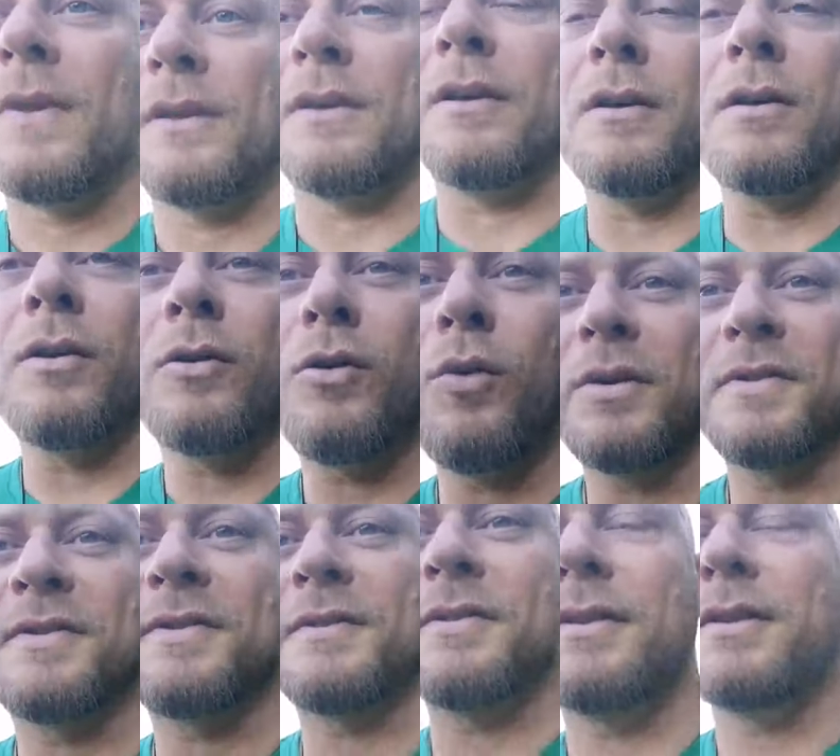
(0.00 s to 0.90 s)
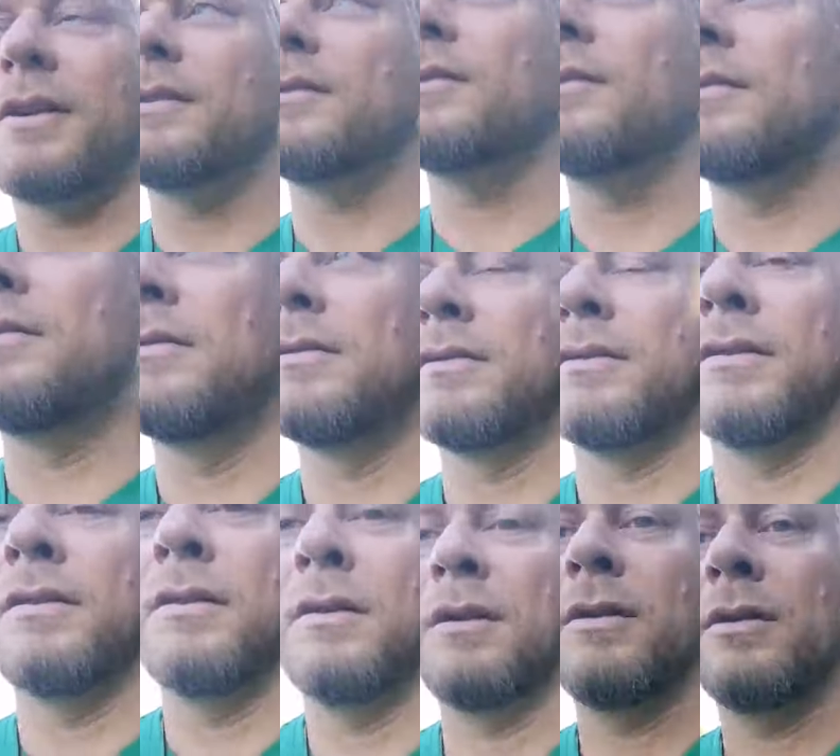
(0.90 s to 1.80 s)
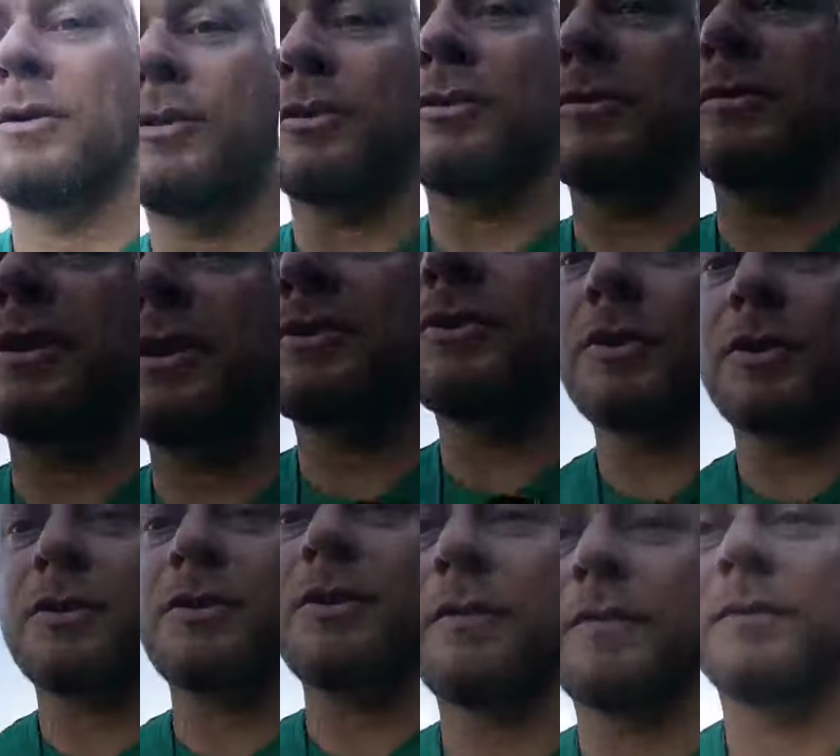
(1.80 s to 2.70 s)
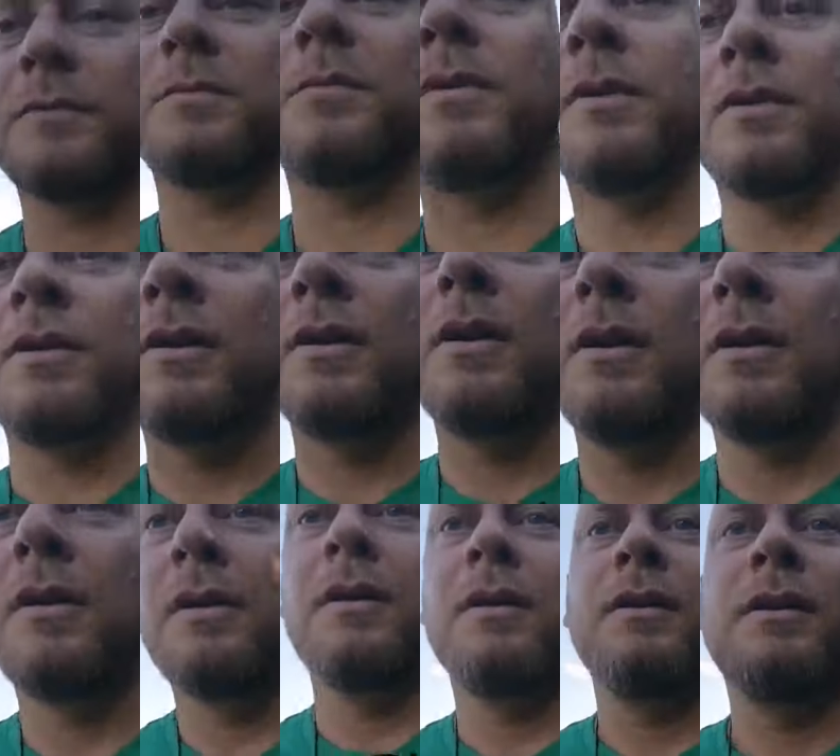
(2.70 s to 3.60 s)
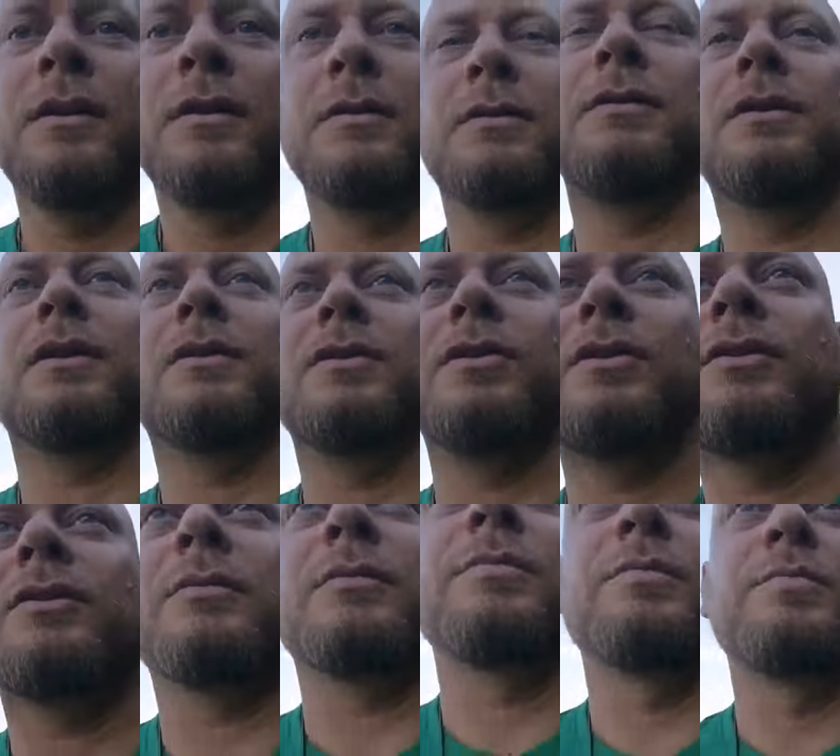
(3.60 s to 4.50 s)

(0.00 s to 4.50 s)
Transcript: Jego chłosty, Jego koronę cierniową, jego